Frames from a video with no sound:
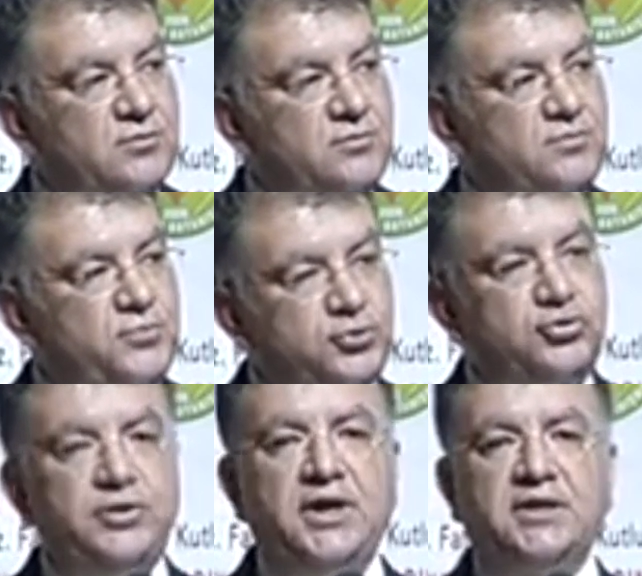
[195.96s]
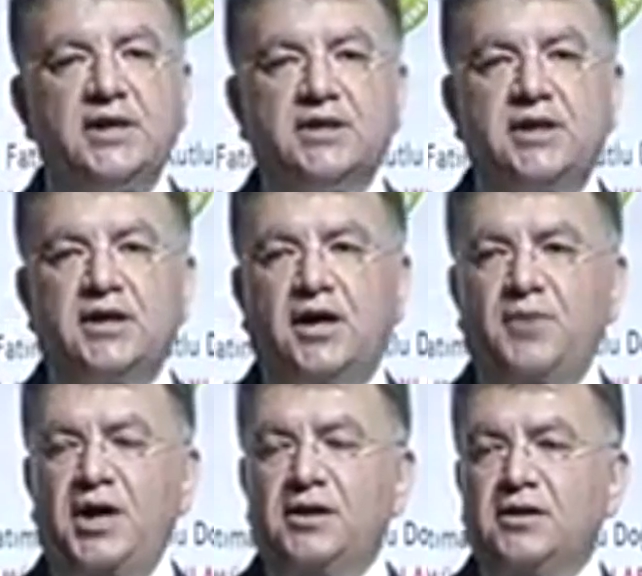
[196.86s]
bütün erkeklere
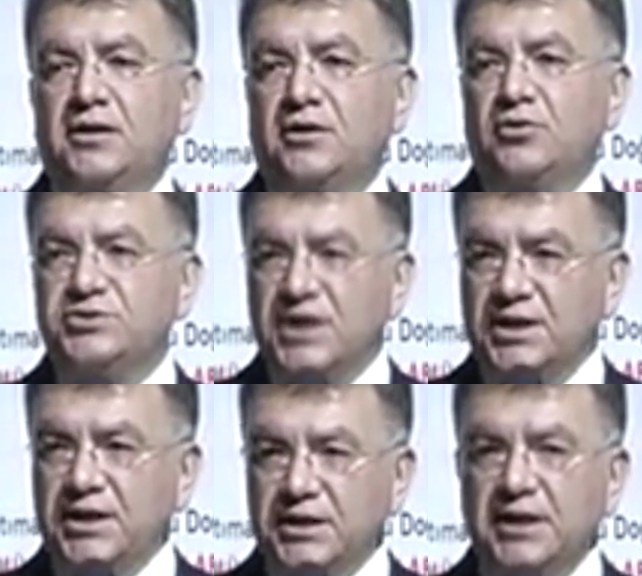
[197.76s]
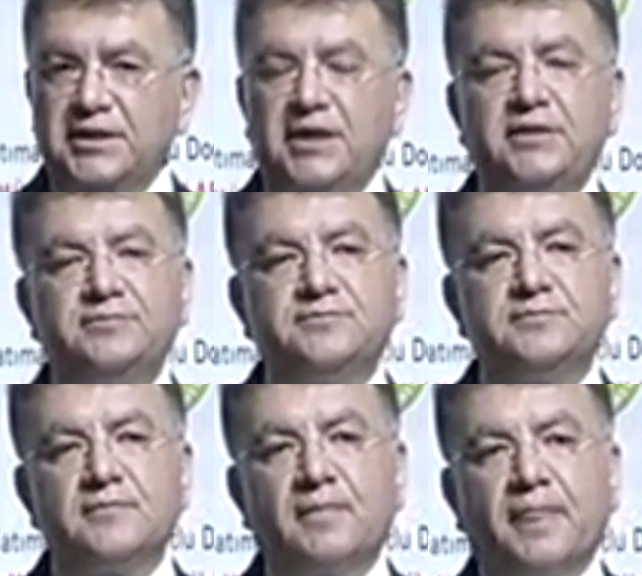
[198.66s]
ama özellikle de
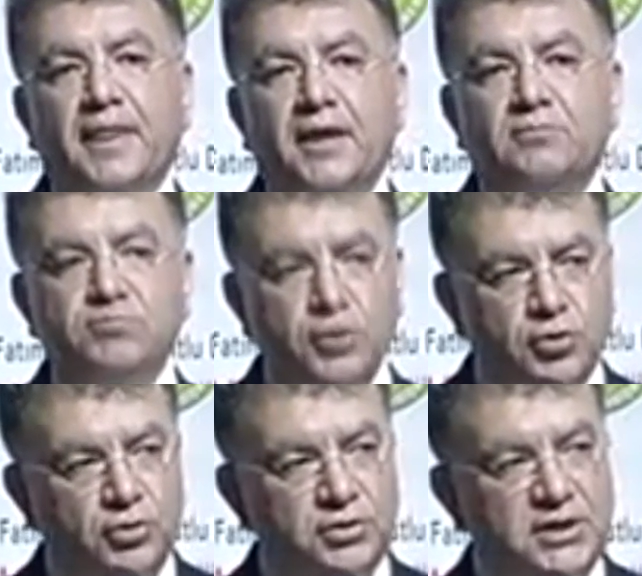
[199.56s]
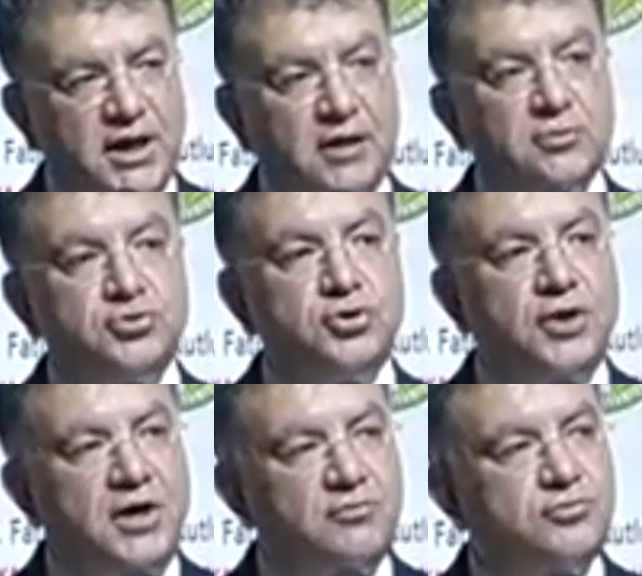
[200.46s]
bu konuda
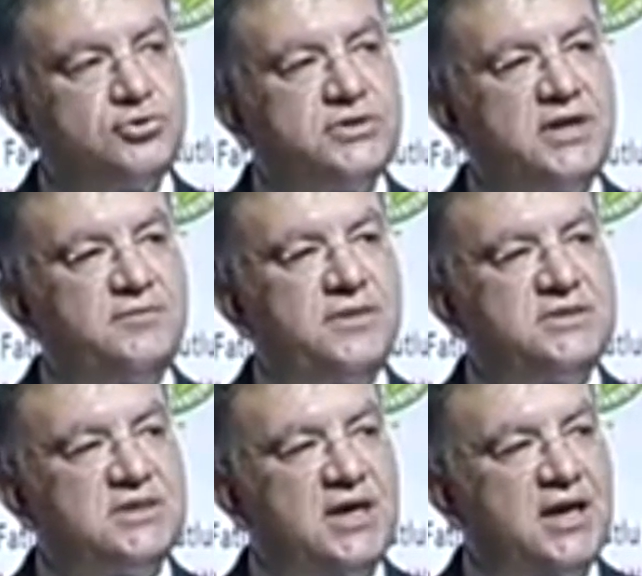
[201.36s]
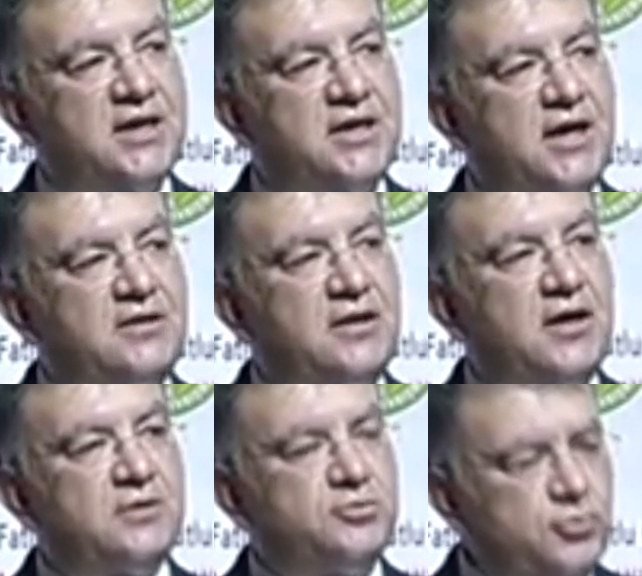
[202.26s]
görev üstlenmesi gereken
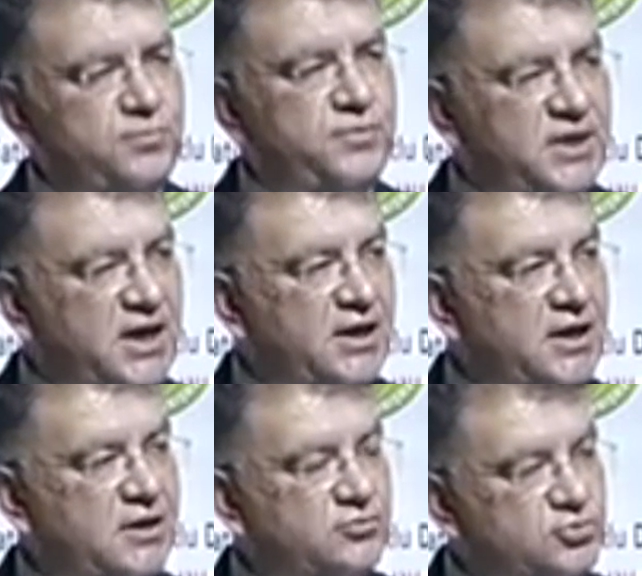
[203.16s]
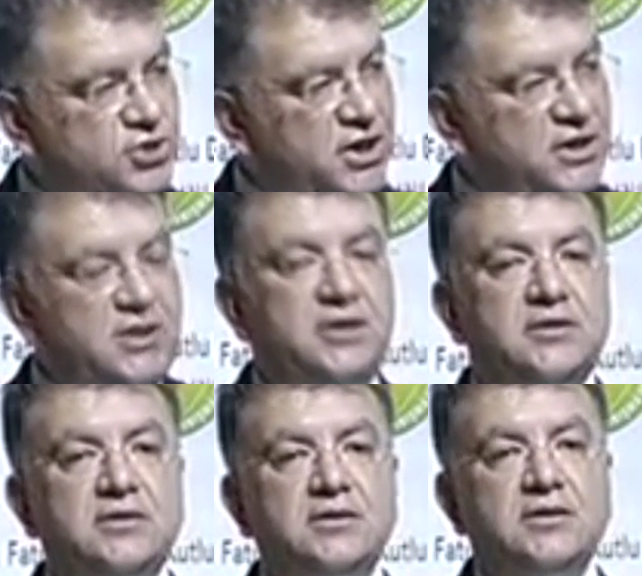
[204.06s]
tüm bireylere düşeni
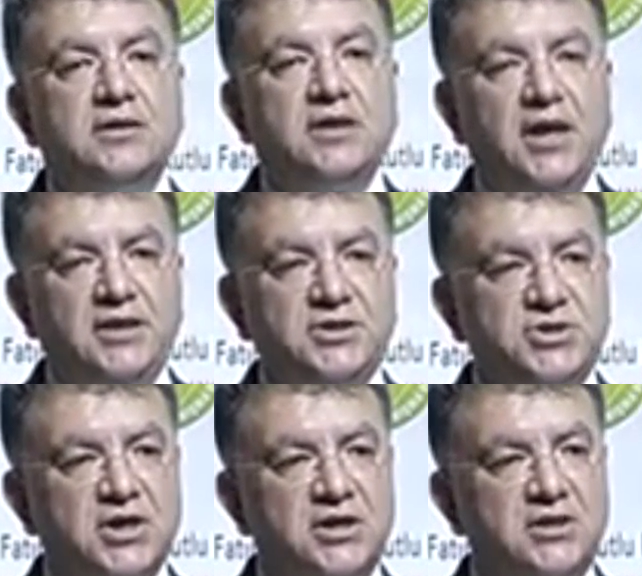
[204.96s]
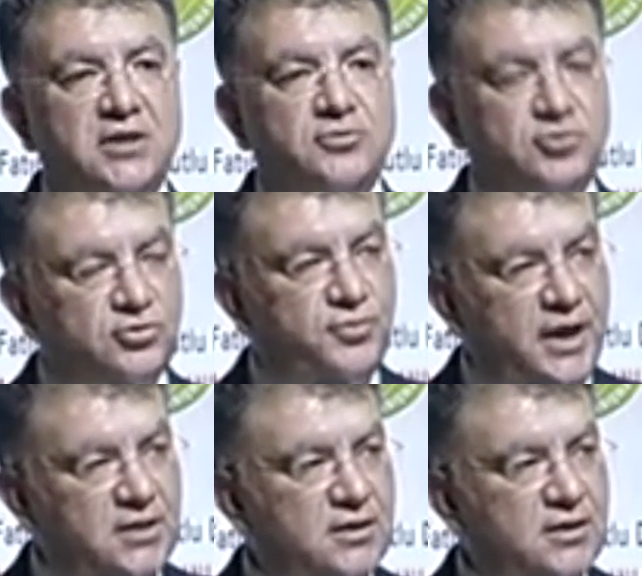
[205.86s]
en iyi şekilde yürütmek